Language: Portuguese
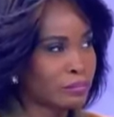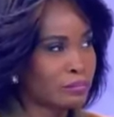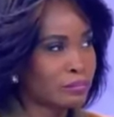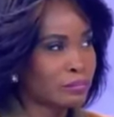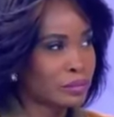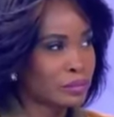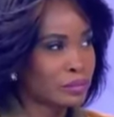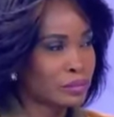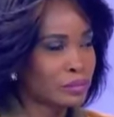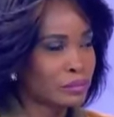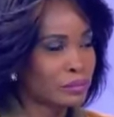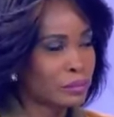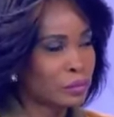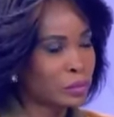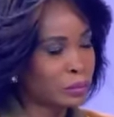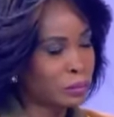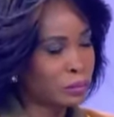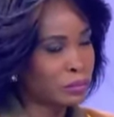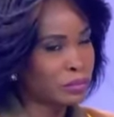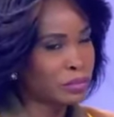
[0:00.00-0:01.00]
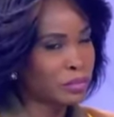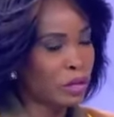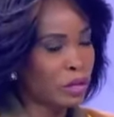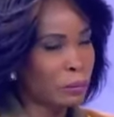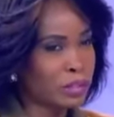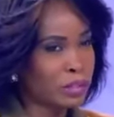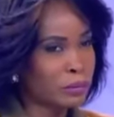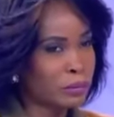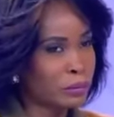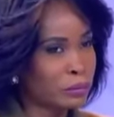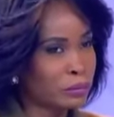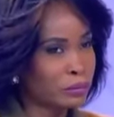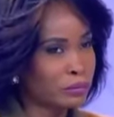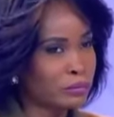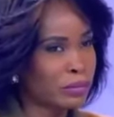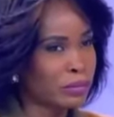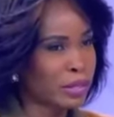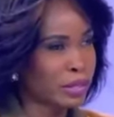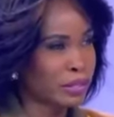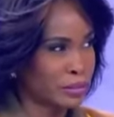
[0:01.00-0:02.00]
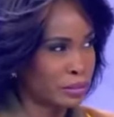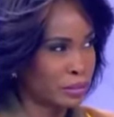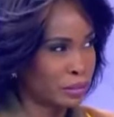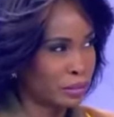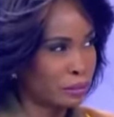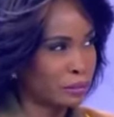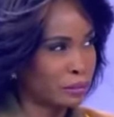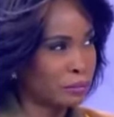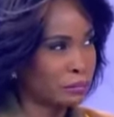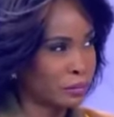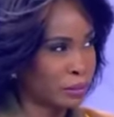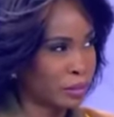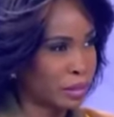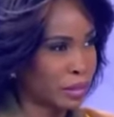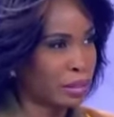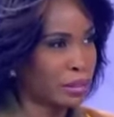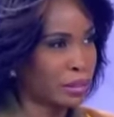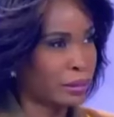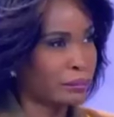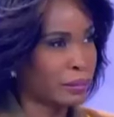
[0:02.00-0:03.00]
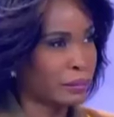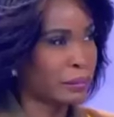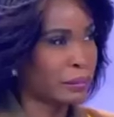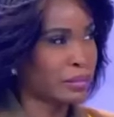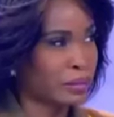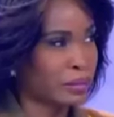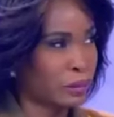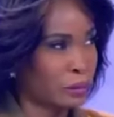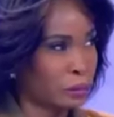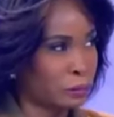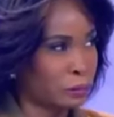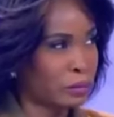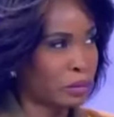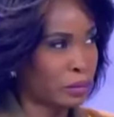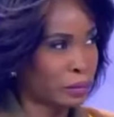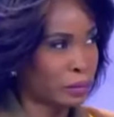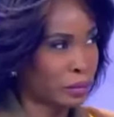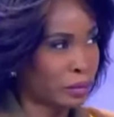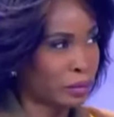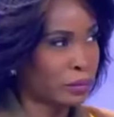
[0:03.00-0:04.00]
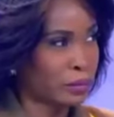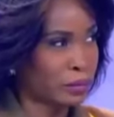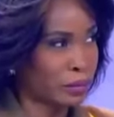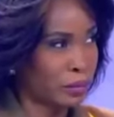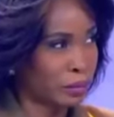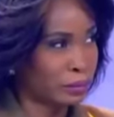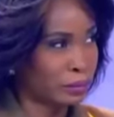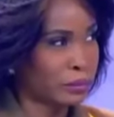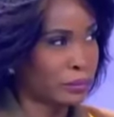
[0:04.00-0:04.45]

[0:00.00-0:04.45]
Não é superficial, mas muito frágil para a dimensão do problema que nós temos.